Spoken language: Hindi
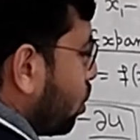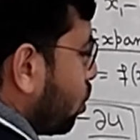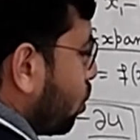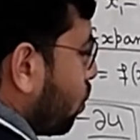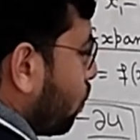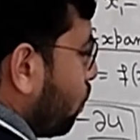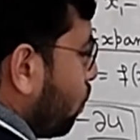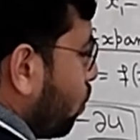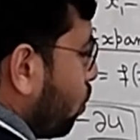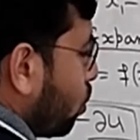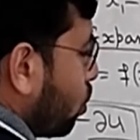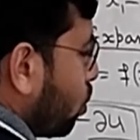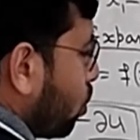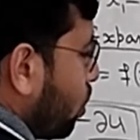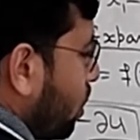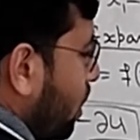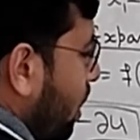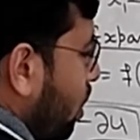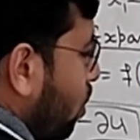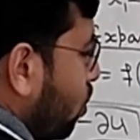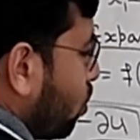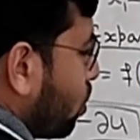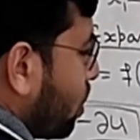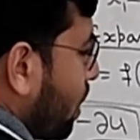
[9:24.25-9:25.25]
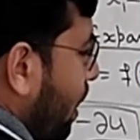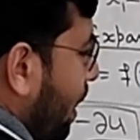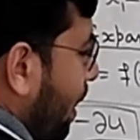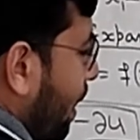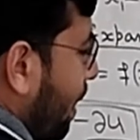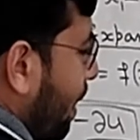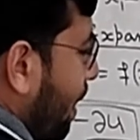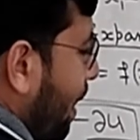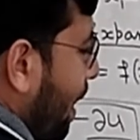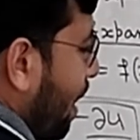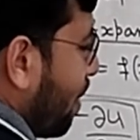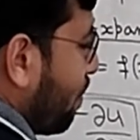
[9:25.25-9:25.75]
तो वो तो ये होता
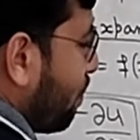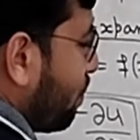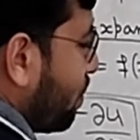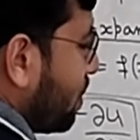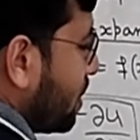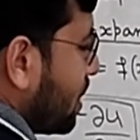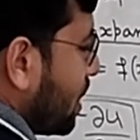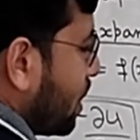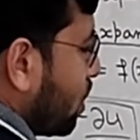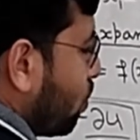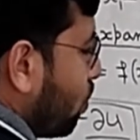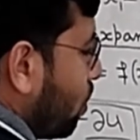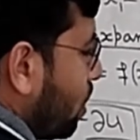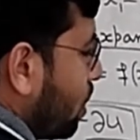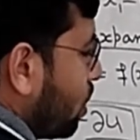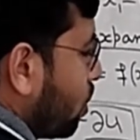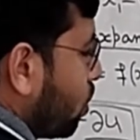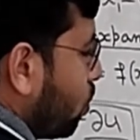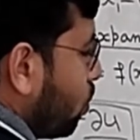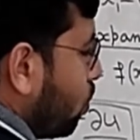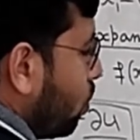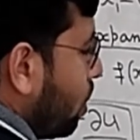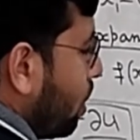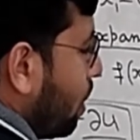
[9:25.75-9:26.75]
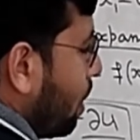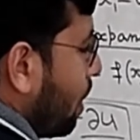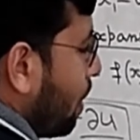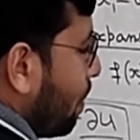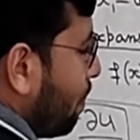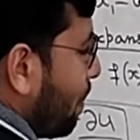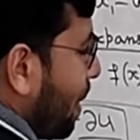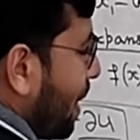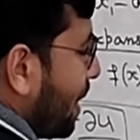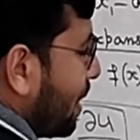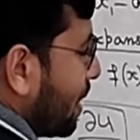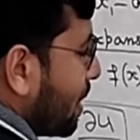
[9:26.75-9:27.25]
है एफ इज इक्वल टू
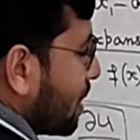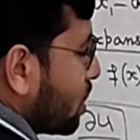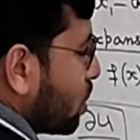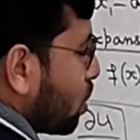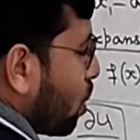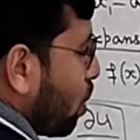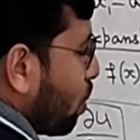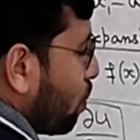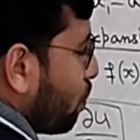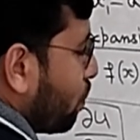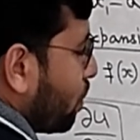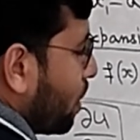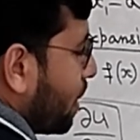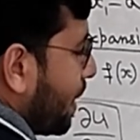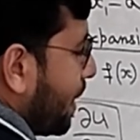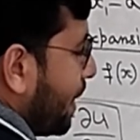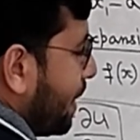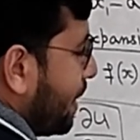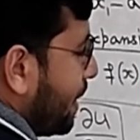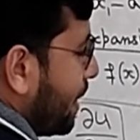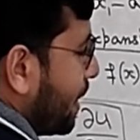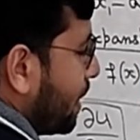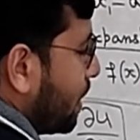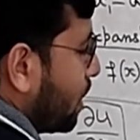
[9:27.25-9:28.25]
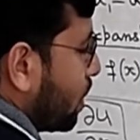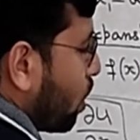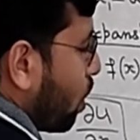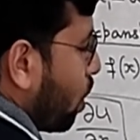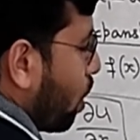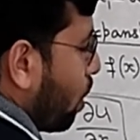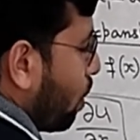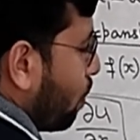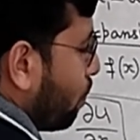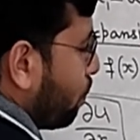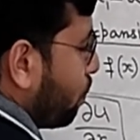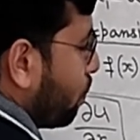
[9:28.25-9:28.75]
माइनस ऑफ ग्रेडियंट
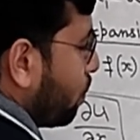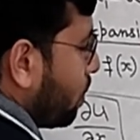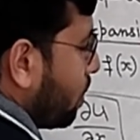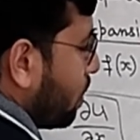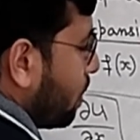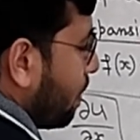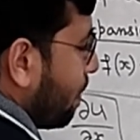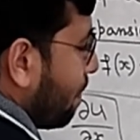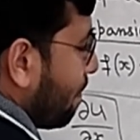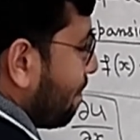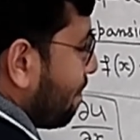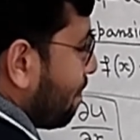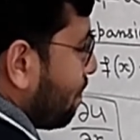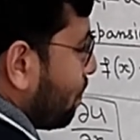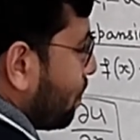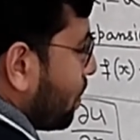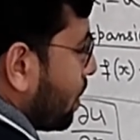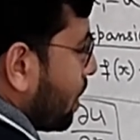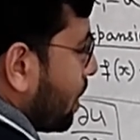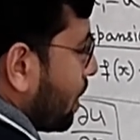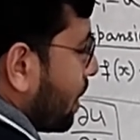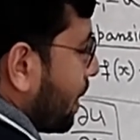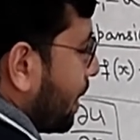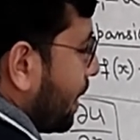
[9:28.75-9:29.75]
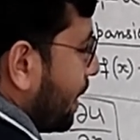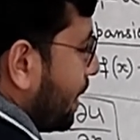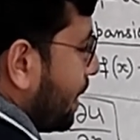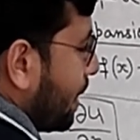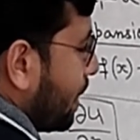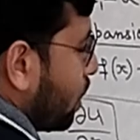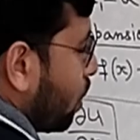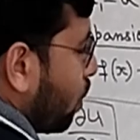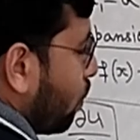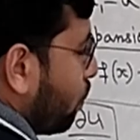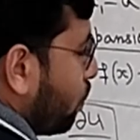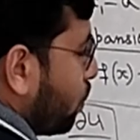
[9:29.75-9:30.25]
ऑफ
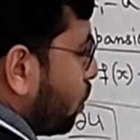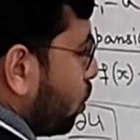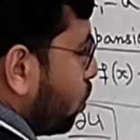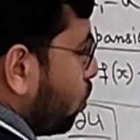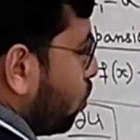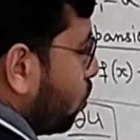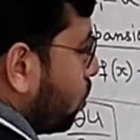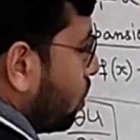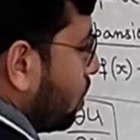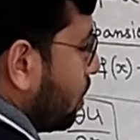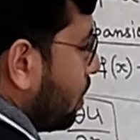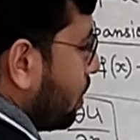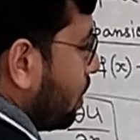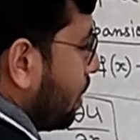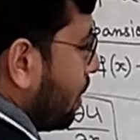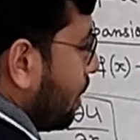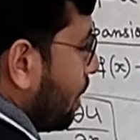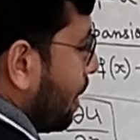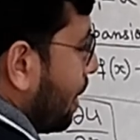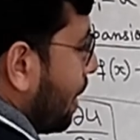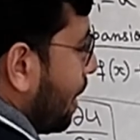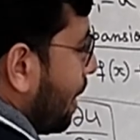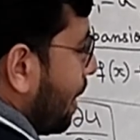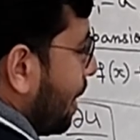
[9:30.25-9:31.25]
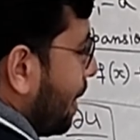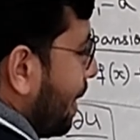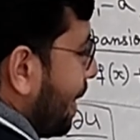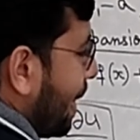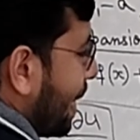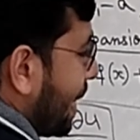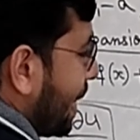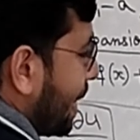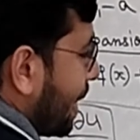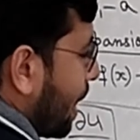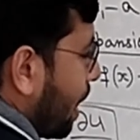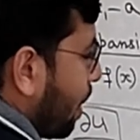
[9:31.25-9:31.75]
ग्रेडियंट ऑफ यू
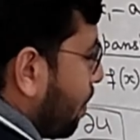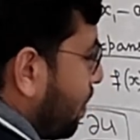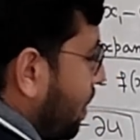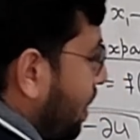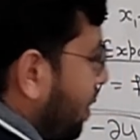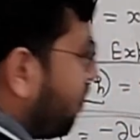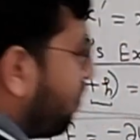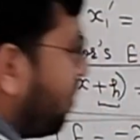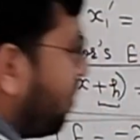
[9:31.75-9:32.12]
लेकिन अभी